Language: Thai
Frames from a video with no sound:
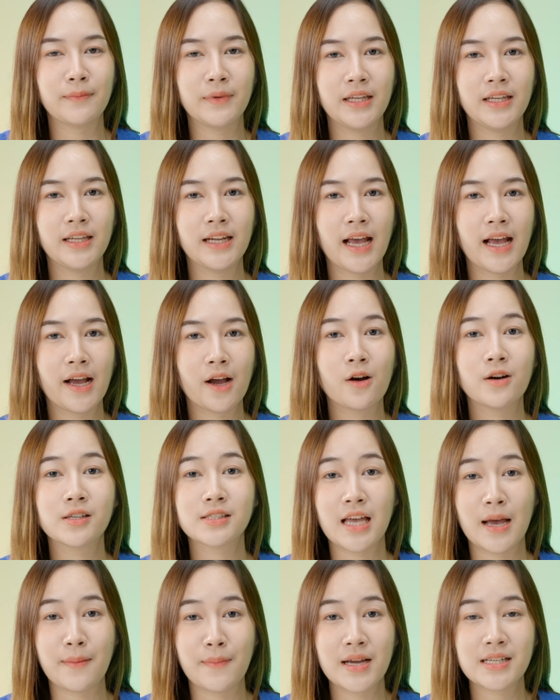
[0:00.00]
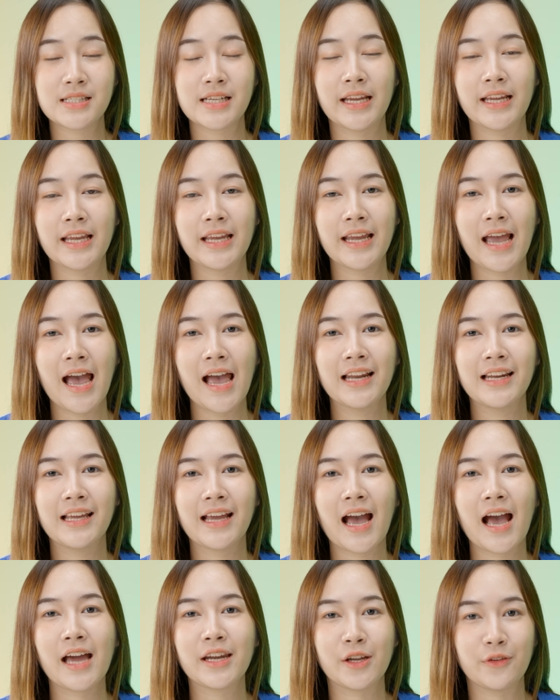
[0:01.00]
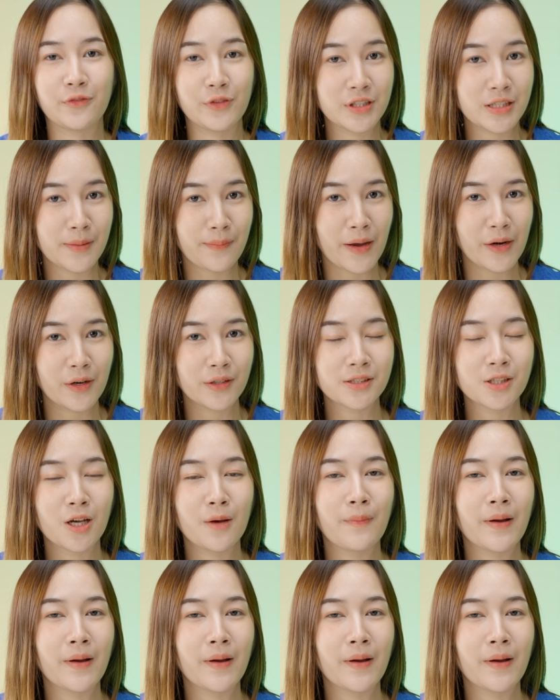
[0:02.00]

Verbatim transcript: ปนี้นะคะ ก็สามารถใช้ง่ายๆเลยค่ะ เดี๋ยวฟิวจะไปทดสอบ